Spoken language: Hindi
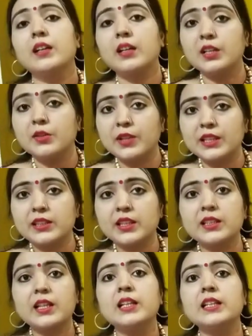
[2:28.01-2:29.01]
गठबंधन
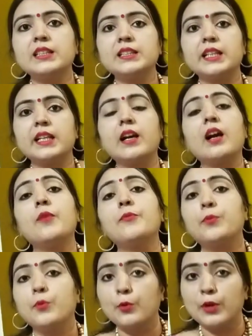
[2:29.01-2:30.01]
कर लीजिएगा
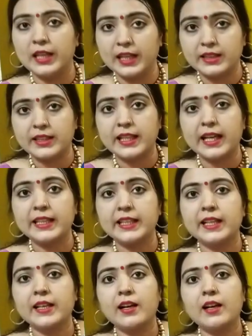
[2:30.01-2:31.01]
फूल लेते
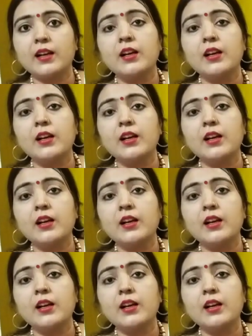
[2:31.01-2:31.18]
आइएगा